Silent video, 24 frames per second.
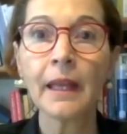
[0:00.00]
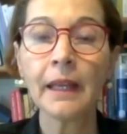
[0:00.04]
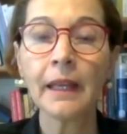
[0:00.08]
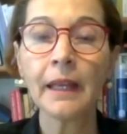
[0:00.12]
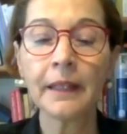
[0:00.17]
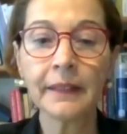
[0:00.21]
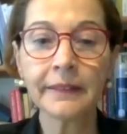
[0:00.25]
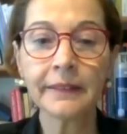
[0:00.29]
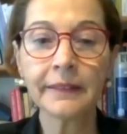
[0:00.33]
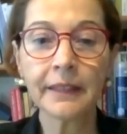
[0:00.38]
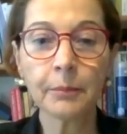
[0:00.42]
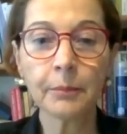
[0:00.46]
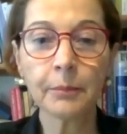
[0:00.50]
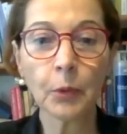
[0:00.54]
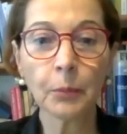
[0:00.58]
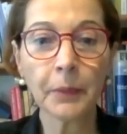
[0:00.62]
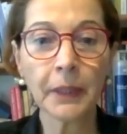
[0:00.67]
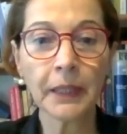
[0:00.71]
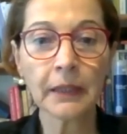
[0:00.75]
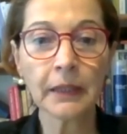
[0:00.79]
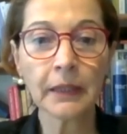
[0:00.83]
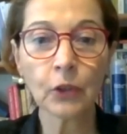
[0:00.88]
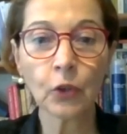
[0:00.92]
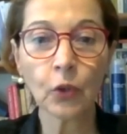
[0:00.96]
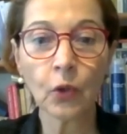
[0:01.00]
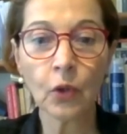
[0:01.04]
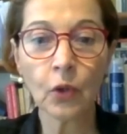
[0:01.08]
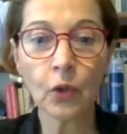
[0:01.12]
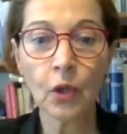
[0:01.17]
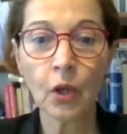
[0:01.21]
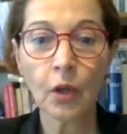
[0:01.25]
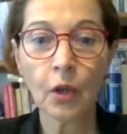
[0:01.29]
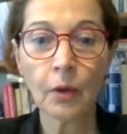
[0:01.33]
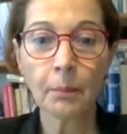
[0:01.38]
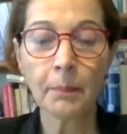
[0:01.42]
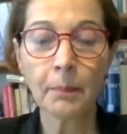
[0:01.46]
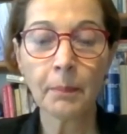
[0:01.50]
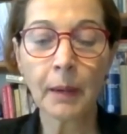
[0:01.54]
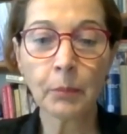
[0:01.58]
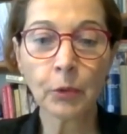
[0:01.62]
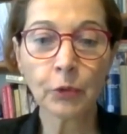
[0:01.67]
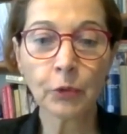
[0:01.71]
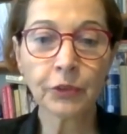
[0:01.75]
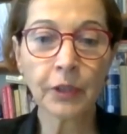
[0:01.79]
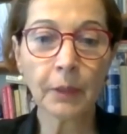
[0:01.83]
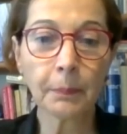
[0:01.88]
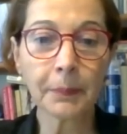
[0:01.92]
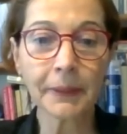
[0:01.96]
En este momento
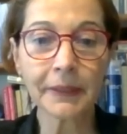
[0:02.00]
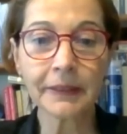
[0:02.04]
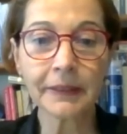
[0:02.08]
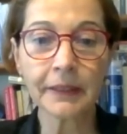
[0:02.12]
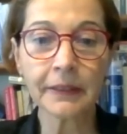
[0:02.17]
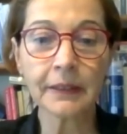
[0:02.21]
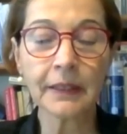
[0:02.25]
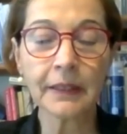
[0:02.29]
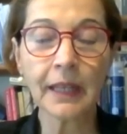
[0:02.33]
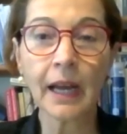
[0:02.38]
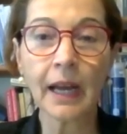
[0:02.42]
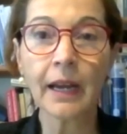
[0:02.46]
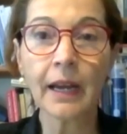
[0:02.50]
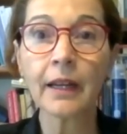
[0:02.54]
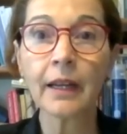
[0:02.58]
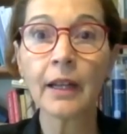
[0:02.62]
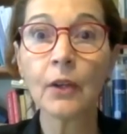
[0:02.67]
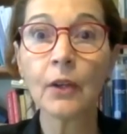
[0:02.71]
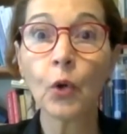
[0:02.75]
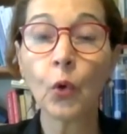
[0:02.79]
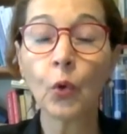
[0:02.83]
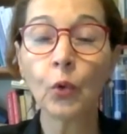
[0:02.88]
vamos a presentar